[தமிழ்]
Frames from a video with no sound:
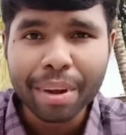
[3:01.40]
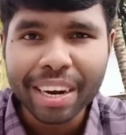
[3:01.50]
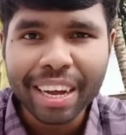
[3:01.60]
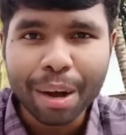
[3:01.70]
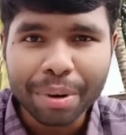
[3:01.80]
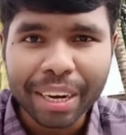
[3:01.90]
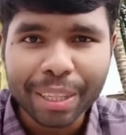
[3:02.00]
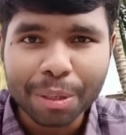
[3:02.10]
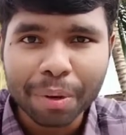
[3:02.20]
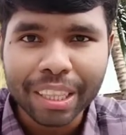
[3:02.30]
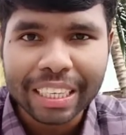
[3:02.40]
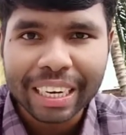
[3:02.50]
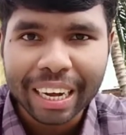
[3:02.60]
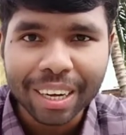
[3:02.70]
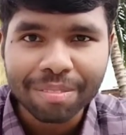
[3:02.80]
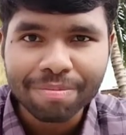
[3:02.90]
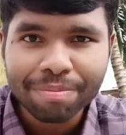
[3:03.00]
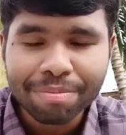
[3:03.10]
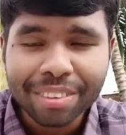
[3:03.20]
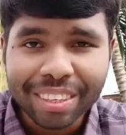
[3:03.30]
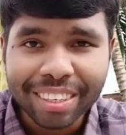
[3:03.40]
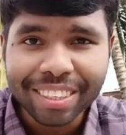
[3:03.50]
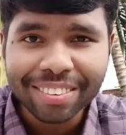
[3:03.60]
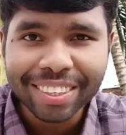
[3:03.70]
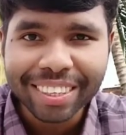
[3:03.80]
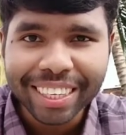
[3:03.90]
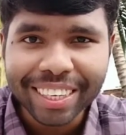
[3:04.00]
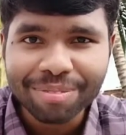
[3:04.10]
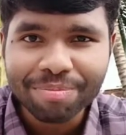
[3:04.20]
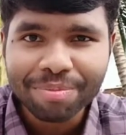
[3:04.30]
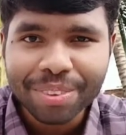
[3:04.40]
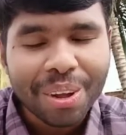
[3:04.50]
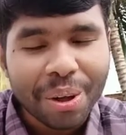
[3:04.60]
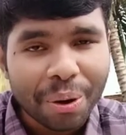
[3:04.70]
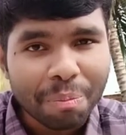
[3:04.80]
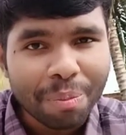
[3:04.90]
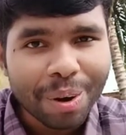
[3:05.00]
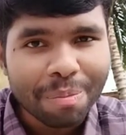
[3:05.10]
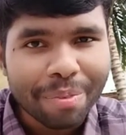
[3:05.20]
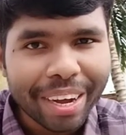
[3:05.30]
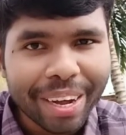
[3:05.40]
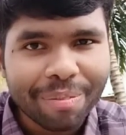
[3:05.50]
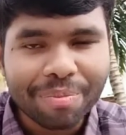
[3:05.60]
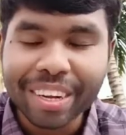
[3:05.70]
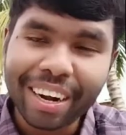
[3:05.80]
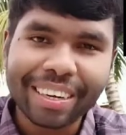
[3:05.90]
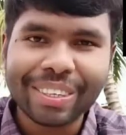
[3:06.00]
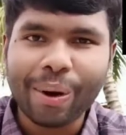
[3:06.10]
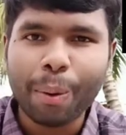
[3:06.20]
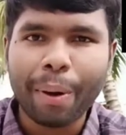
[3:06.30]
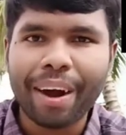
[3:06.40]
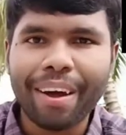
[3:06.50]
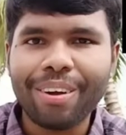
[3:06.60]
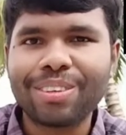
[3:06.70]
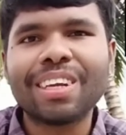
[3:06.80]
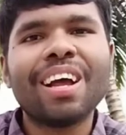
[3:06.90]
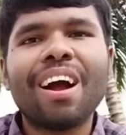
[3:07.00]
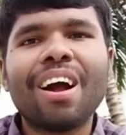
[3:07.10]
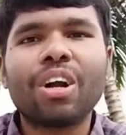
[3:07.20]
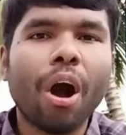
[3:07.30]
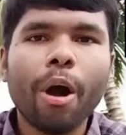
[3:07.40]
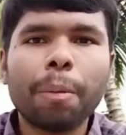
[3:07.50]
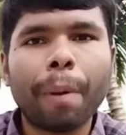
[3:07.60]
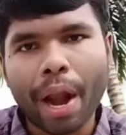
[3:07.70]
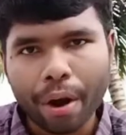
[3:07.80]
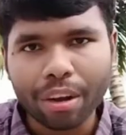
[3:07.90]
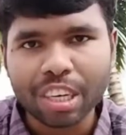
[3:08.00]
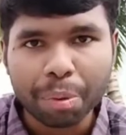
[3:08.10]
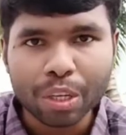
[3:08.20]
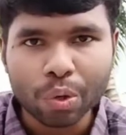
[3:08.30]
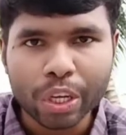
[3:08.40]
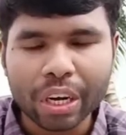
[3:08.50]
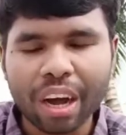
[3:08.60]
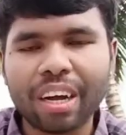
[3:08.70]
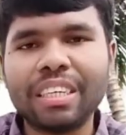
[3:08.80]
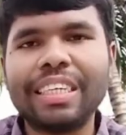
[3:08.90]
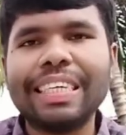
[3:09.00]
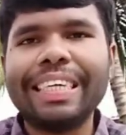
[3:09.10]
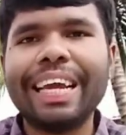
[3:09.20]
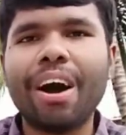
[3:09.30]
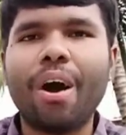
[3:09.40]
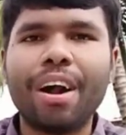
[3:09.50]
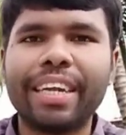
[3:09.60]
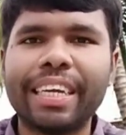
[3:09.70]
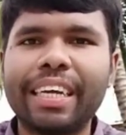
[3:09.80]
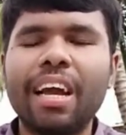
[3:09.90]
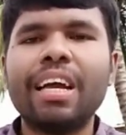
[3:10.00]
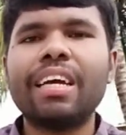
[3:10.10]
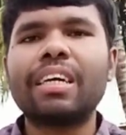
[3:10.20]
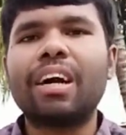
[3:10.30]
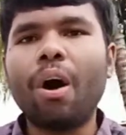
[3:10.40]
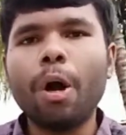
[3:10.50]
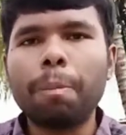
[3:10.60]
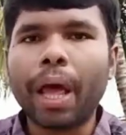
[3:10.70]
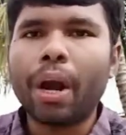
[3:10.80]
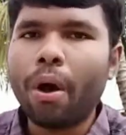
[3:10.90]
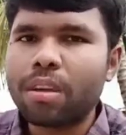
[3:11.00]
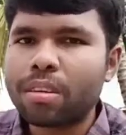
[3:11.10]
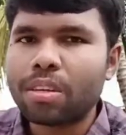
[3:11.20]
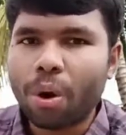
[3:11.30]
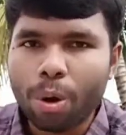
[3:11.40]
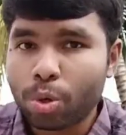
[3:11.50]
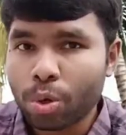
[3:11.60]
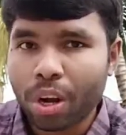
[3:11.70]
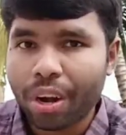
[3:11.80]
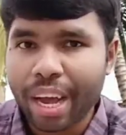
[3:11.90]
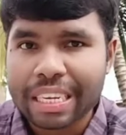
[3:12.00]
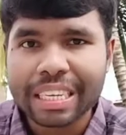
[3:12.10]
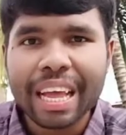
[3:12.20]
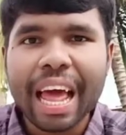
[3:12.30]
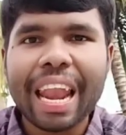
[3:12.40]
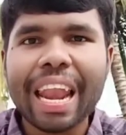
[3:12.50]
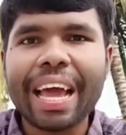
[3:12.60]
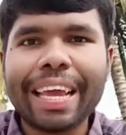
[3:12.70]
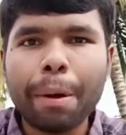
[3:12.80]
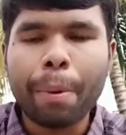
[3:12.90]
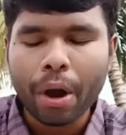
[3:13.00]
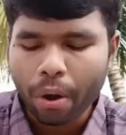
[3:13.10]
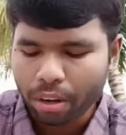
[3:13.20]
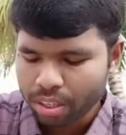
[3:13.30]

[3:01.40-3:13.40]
என்ன அப்படின்றது பார்த்தீங்கன்னா இது வந்து ரொம்ப ரொம்ப இன்ட்ரெஸ்டிங்கான பேரடாக்ஸ் காட் பேரடாக்ஸ் அப்படின்னு சொல்லிக்கலாம் சிஏஆர்டி காட் பேரடாக்ஸ் இஸ் ஆல்சோ கால்ட் அஸ் லையர் பேரடாக்ஸ்